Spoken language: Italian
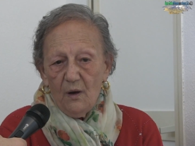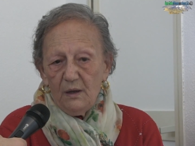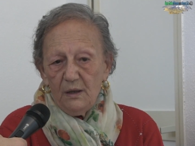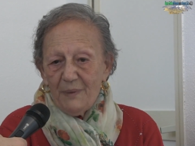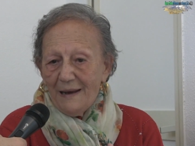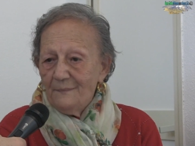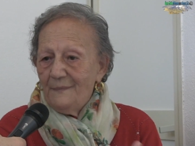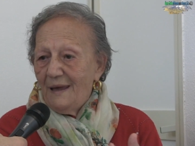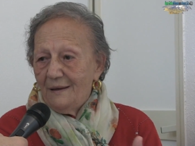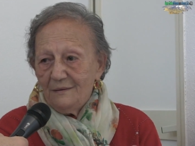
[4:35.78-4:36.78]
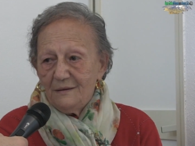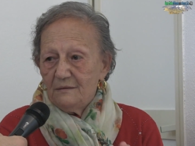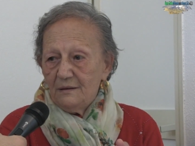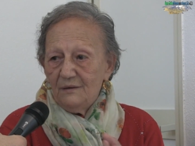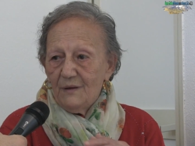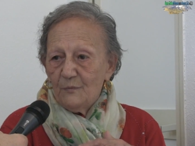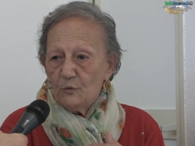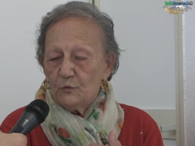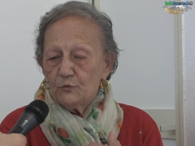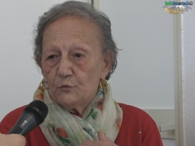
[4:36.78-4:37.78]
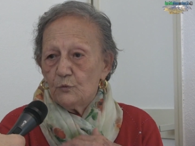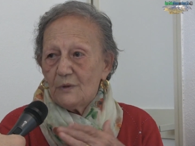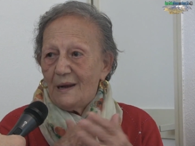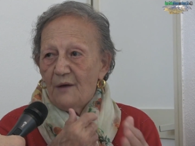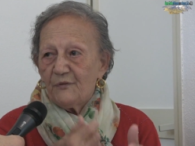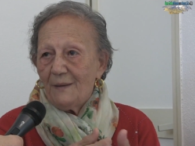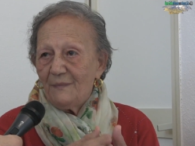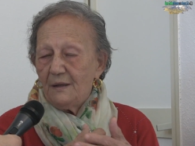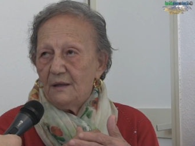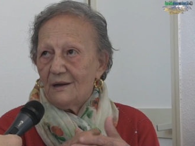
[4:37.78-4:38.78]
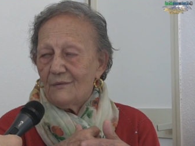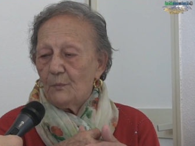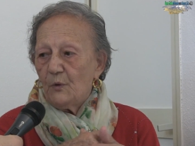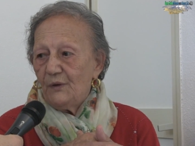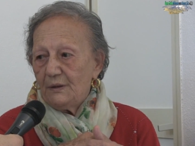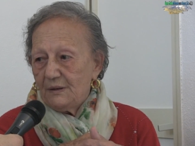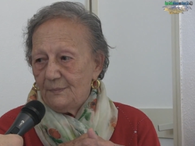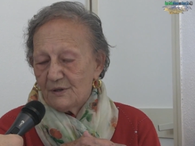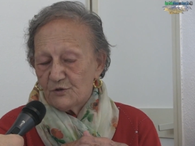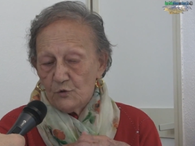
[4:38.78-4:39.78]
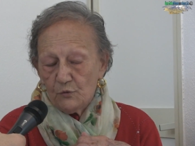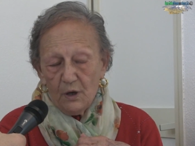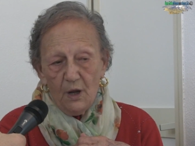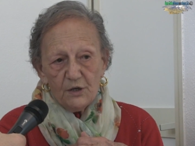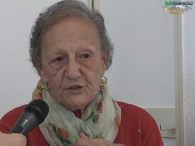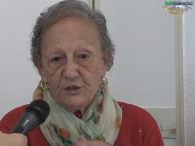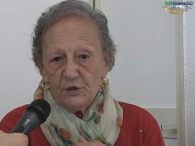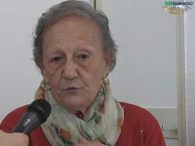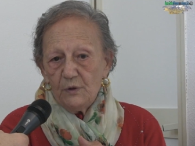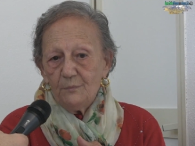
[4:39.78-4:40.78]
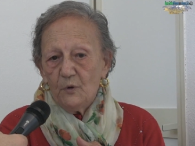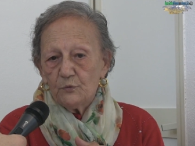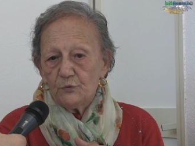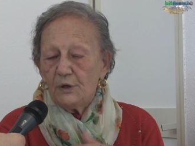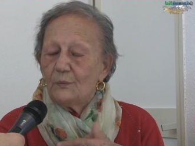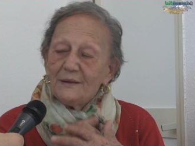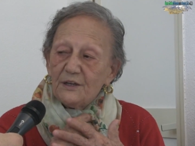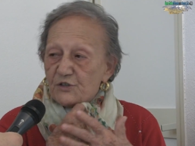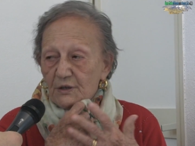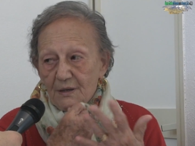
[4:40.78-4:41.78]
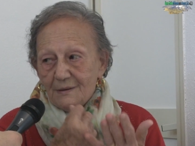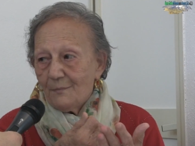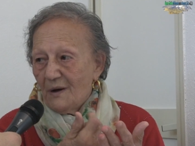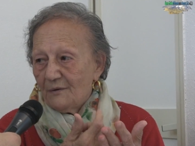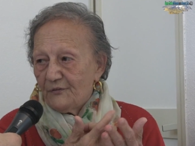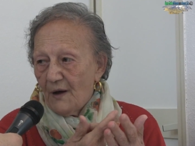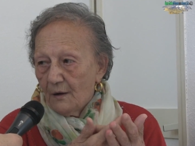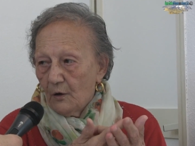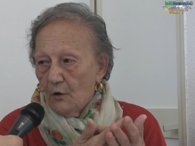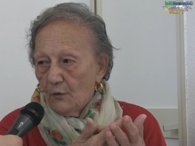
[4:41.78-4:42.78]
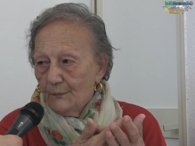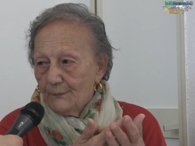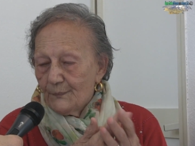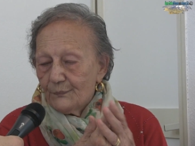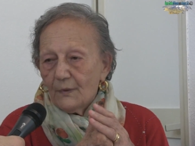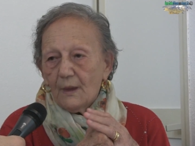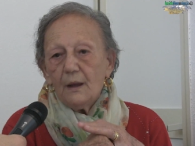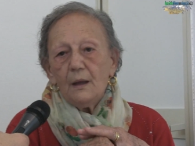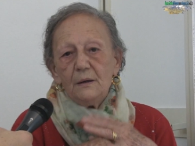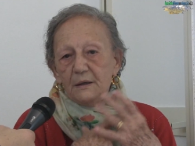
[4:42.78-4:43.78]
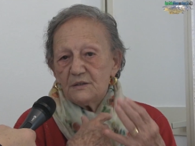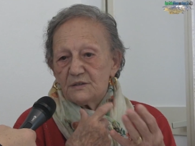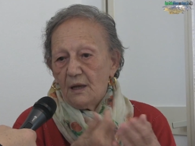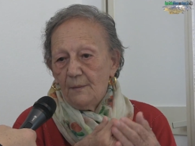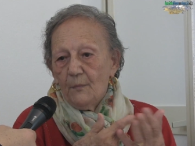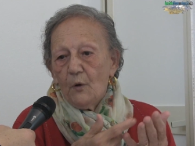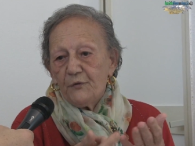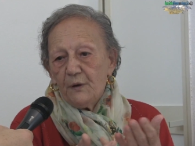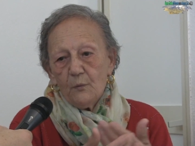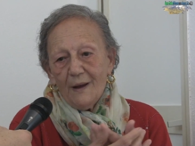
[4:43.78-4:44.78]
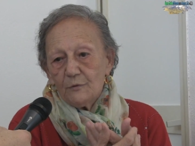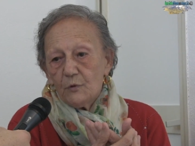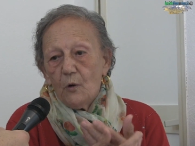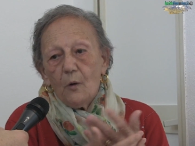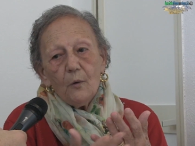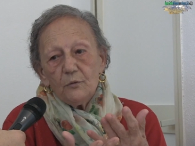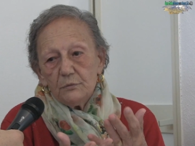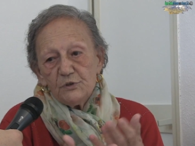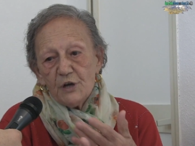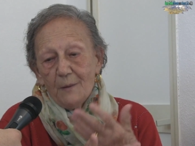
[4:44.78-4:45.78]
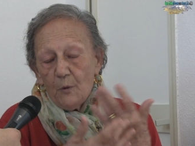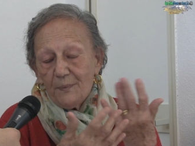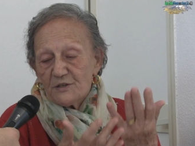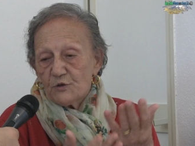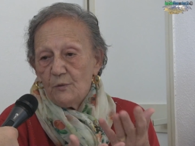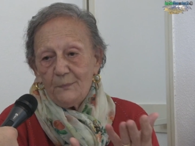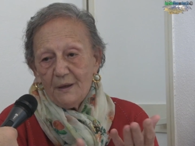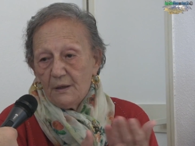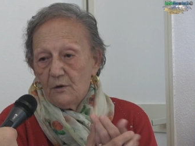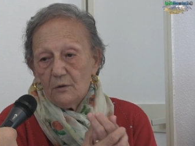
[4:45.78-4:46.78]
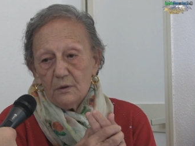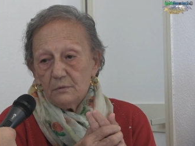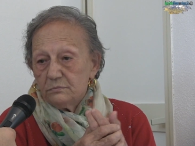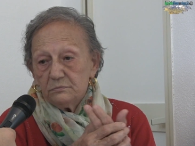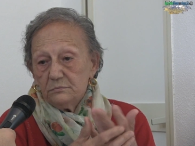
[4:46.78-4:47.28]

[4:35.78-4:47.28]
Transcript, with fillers: i palmenti, tenevamo tutto, tutta la famiglia, eravamo 20 persone, ci riunimmo tutti quanti e ce ne andammo al fango. E lì stemmo fin quando diciamo, passò il pericolo